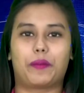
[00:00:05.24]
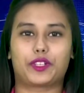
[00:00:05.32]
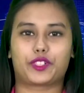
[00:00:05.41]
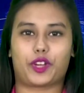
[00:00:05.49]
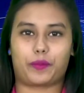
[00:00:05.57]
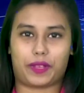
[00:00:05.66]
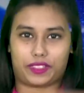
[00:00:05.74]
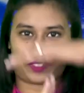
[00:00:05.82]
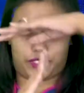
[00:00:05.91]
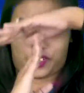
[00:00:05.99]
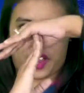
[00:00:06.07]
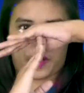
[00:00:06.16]
আমার সংবাদ
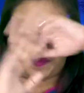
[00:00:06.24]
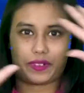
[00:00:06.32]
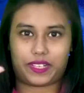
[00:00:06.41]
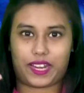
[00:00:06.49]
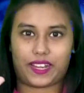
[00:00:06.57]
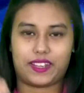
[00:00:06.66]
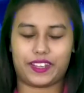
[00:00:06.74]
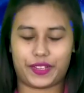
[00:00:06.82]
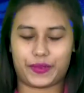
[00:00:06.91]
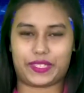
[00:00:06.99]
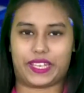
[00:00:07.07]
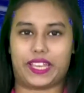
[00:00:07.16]
টপ টেন
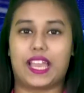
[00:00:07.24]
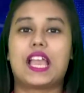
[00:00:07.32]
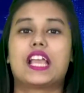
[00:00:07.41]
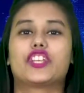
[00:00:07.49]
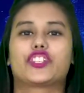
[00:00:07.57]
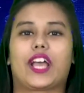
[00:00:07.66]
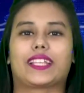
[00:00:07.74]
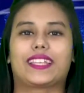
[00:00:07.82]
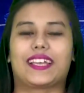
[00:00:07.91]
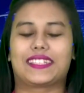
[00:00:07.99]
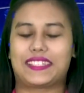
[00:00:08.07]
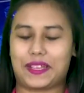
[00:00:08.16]
নিউজে সাথে
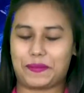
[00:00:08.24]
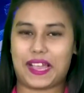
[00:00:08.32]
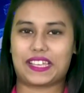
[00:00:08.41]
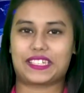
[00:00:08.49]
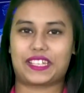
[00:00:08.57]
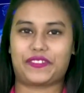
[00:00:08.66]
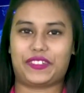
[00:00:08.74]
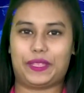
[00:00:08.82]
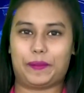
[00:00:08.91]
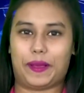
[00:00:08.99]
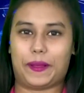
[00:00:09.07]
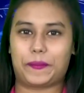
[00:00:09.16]
আছি আমি আশরাফি
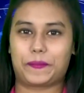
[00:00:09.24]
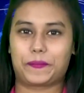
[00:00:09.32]
দিবা